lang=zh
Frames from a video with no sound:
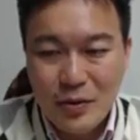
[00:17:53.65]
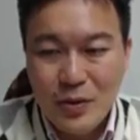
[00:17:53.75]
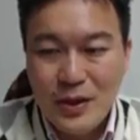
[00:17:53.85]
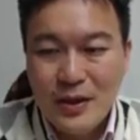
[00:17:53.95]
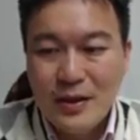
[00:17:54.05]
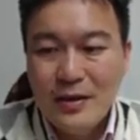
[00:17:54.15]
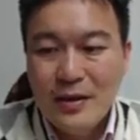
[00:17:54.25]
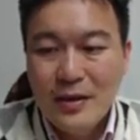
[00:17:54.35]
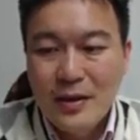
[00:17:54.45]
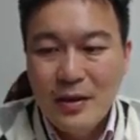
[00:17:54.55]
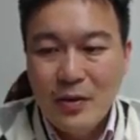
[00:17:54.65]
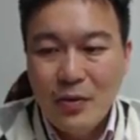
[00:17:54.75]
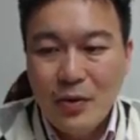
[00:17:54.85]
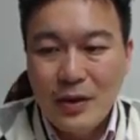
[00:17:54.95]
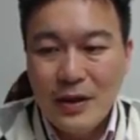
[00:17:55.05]
所以呢，
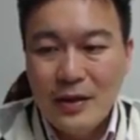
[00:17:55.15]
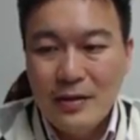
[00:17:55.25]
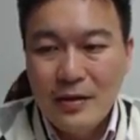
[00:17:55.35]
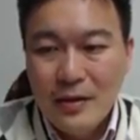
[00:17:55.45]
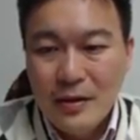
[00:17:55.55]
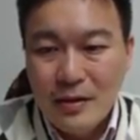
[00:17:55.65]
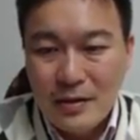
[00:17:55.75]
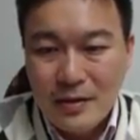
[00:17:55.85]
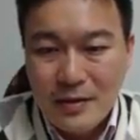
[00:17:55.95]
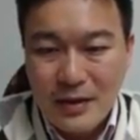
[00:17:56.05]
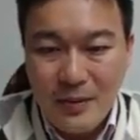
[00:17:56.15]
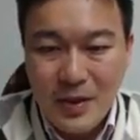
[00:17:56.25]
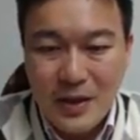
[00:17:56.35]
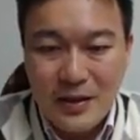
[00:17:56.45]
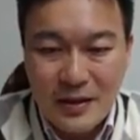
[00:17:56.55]
我呢，
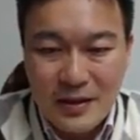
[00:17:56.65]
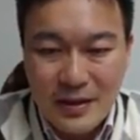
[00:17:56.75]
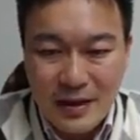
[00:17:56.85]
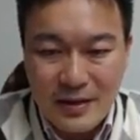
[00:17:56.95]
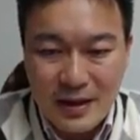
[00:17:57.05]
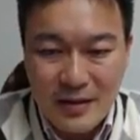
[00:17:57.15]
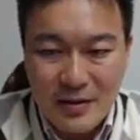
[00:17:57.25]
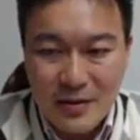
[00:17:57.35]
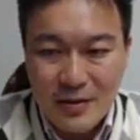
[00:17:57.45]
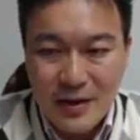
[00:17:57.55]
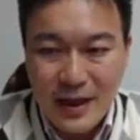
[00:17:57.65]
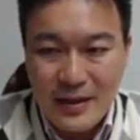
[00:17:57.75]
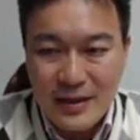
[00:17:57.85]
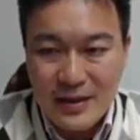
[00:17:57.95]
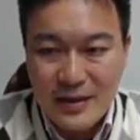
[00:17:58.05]
他们可能是要承受
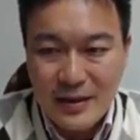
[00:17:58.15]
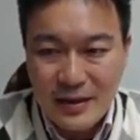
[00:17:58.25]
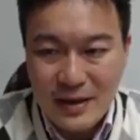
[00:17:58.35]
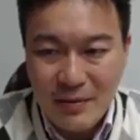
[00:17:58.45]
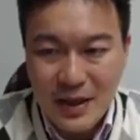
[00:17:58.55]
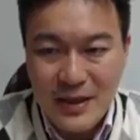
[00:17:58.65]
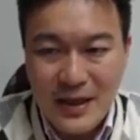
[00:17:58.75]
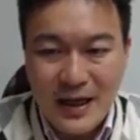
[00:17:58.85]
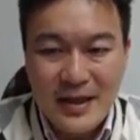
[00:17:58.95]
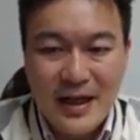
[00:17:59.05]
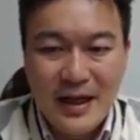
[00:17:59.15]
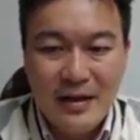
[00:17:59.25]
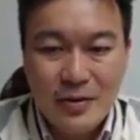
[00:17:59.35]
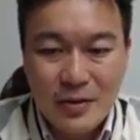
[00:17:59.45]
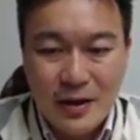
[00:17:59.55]
类似上面压下
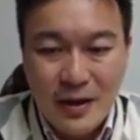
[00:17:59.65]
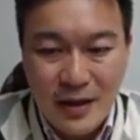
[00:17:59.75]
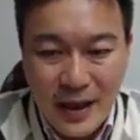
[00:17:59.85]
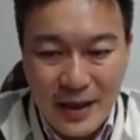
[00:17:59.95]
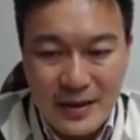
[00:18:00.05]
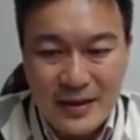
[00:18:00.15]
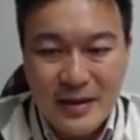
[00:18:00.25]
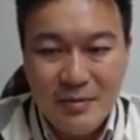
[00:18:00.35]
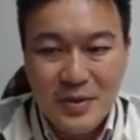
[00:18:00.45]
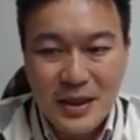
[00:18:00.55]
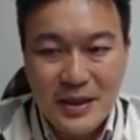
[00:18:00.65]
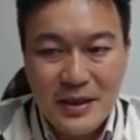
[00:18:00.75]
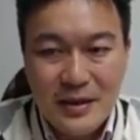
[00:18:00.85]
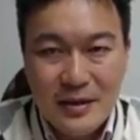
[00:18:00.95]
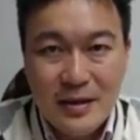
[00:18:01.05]
来类似的
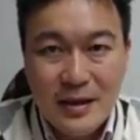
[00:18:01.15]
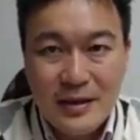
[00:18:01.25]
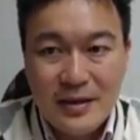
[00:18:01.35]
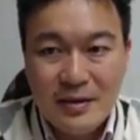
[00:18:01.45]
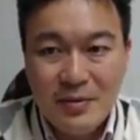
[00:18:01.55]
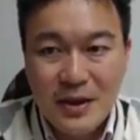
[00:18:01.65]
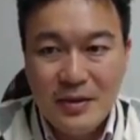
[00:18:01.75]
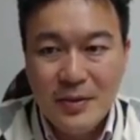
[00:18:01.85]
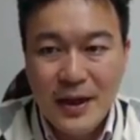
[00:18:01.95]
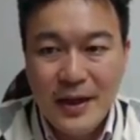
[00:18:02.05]
P，类似的 P，对不